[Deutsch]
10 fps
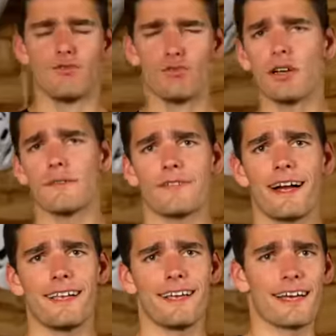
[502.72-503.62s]
nur
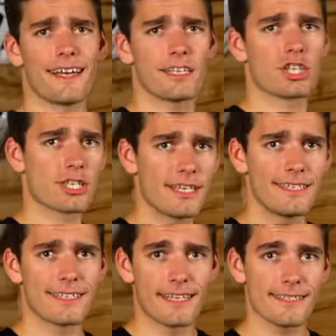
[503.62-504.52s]
weil an einer
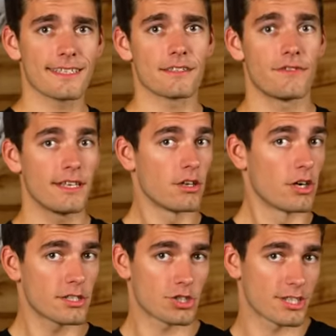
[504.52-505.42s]
Stelle ganz, ganz viele
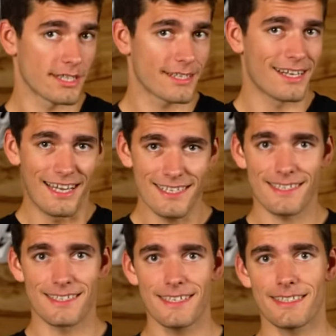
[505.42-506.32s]
Leute stehen, heißt
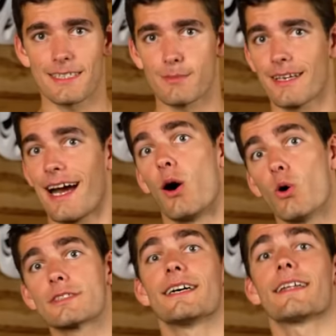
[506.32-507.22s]
es nicht, dass man
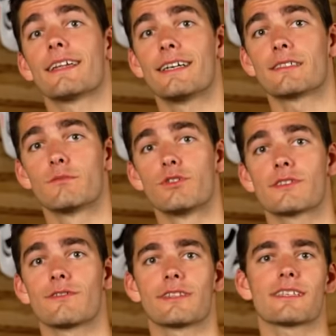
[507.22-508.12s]
auch da anhalten
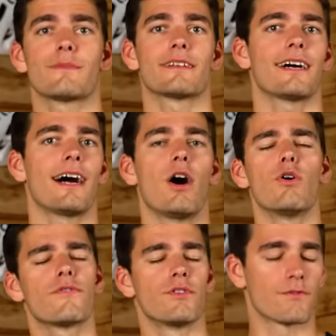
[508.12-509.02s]
muss und dass man da
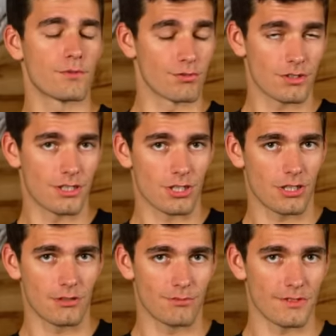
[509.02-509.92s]
auch fünf Minuten
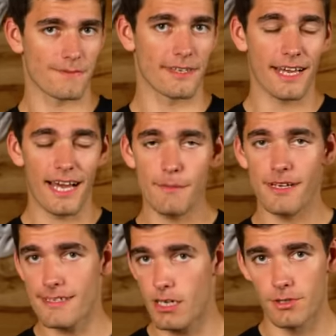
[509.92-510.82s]
hinschauen muss. Wenn ihr
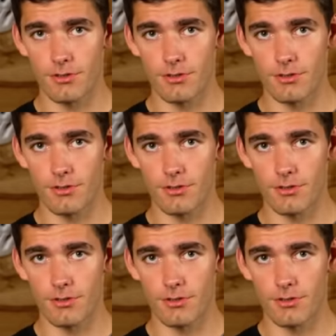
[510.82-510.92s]
einmal sauber